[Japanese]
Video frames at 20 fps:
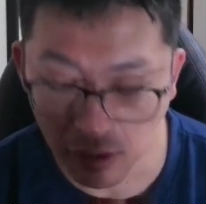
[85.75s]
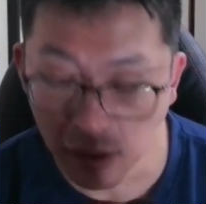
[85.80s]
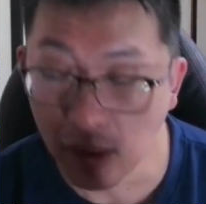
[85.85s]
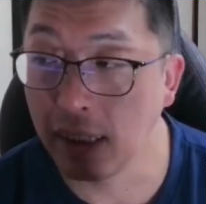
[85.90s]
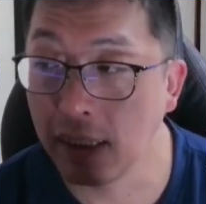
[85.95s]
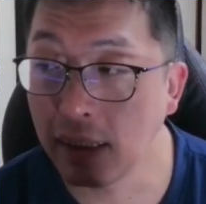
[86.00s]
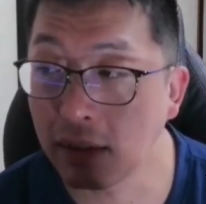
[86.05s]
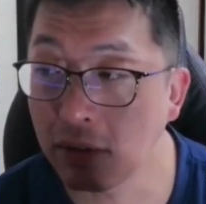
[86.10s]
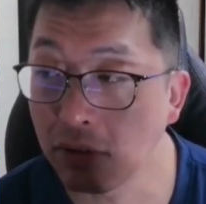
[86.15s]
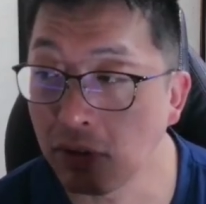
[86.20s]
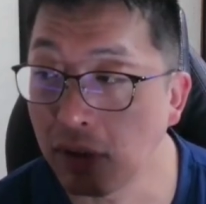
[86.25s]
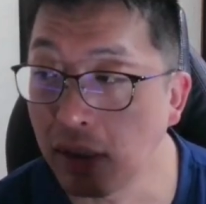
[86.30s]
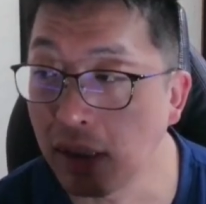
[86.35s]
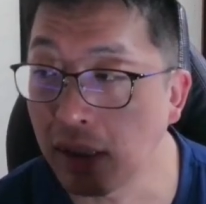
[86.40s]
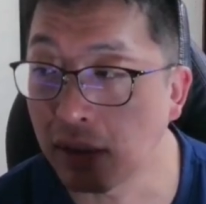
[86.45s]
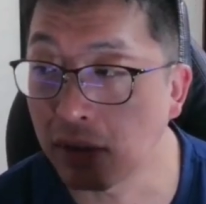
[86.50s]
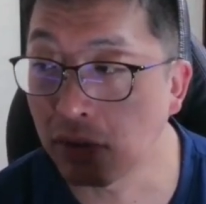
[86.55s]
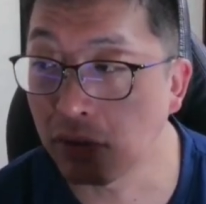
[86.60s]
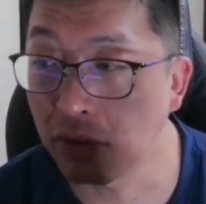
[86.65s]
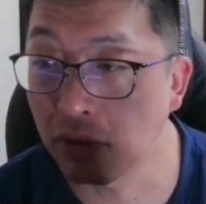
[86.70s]
ですので
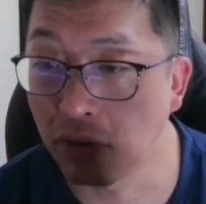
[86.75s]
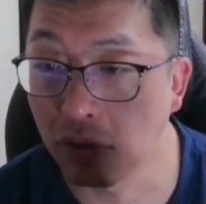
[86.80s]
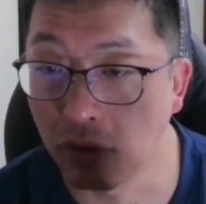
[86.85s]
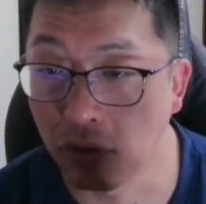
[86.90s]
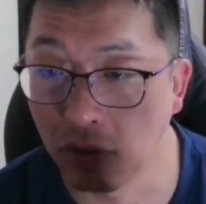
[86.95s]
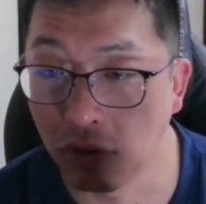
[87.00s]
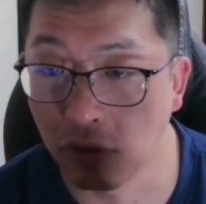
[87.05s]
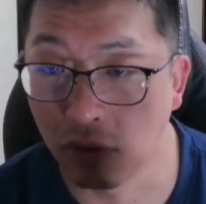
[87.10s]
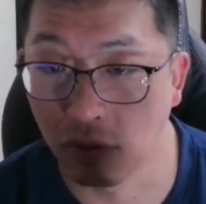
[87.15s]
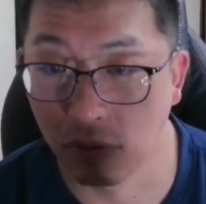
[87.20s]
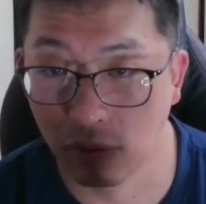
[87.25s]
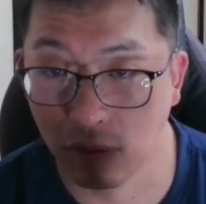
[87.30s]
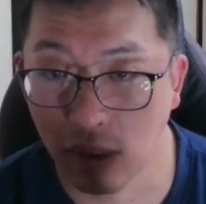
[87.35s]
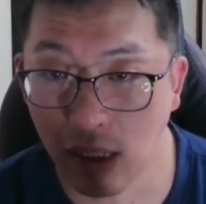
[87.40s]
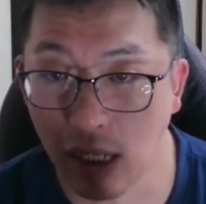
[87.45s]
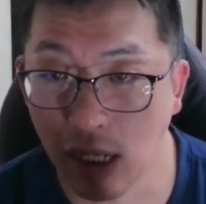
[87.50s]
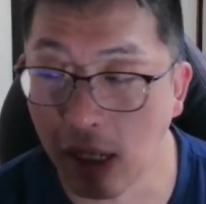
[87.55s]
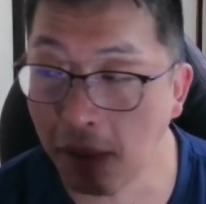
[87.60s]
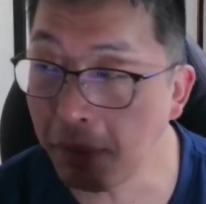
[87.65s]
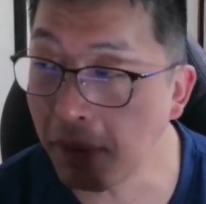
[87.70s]
ねその
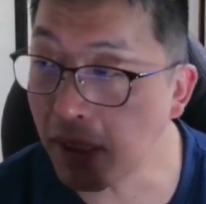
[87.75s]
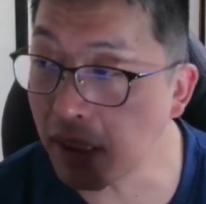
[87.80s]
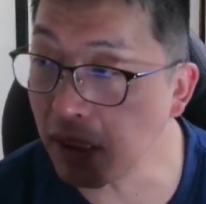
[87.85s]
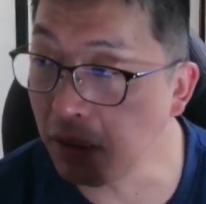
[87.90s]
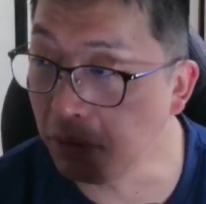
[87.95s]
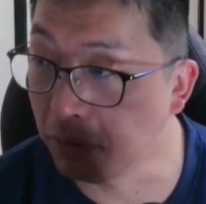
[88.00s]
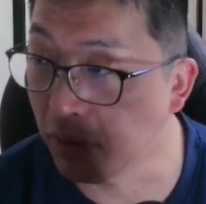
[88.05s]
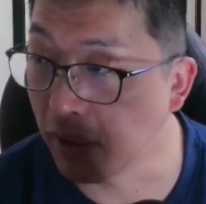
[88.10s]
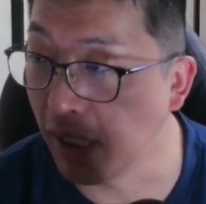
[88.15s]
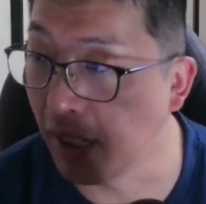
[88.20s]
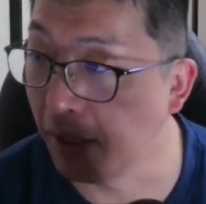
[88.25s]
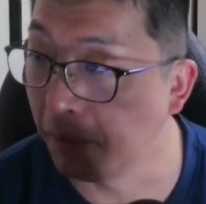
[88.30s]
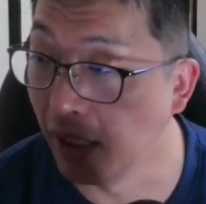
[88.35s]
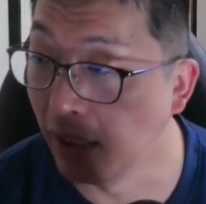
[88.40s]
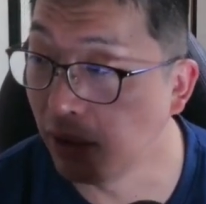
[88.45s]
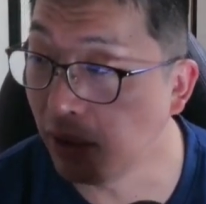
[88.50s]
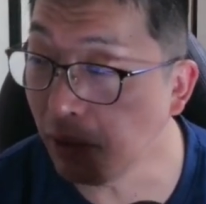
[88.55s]
あまりにもね